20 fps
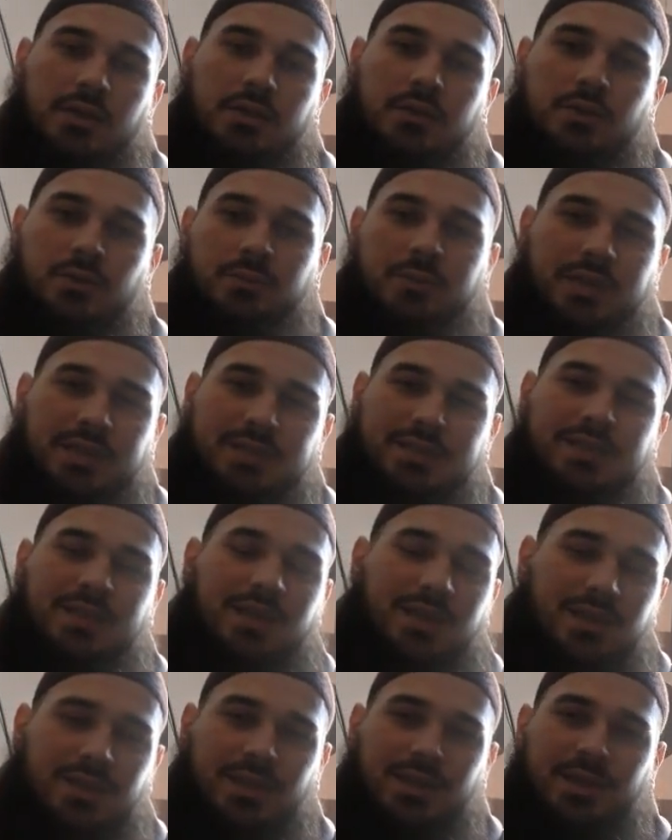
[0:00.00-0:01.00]
zum nächsten
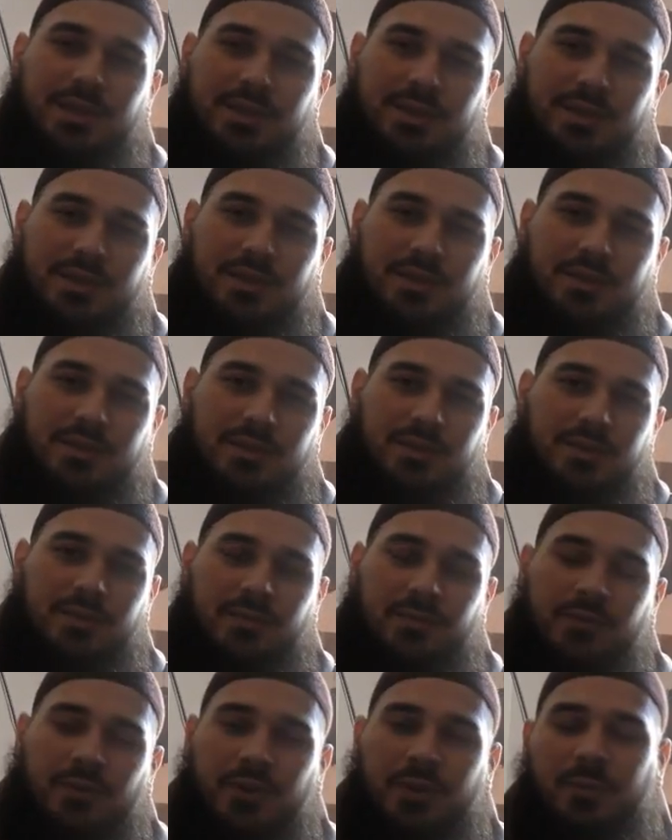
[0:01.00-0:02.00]
Hadith
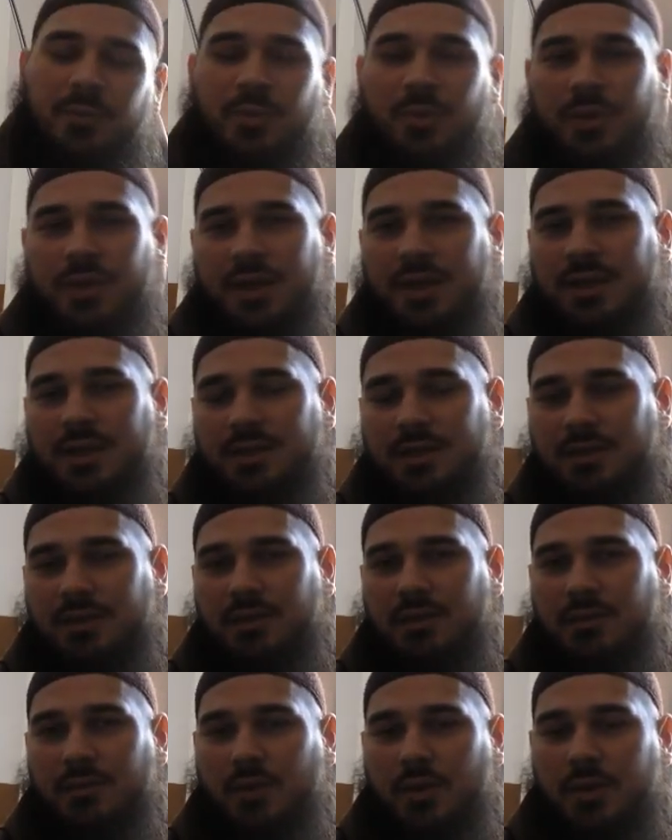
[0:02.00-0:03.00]
von dem Projekt
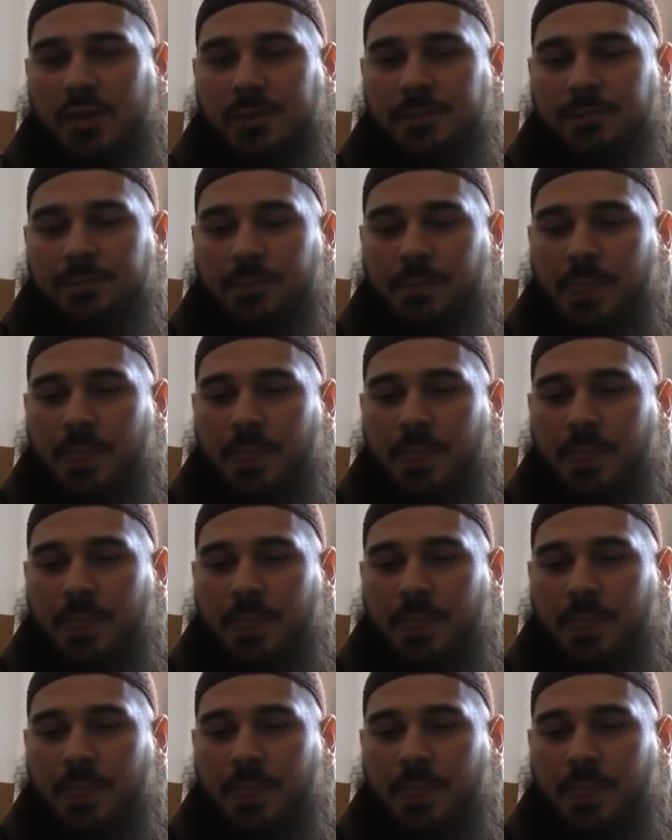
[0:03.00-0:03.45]
Hadith der Woche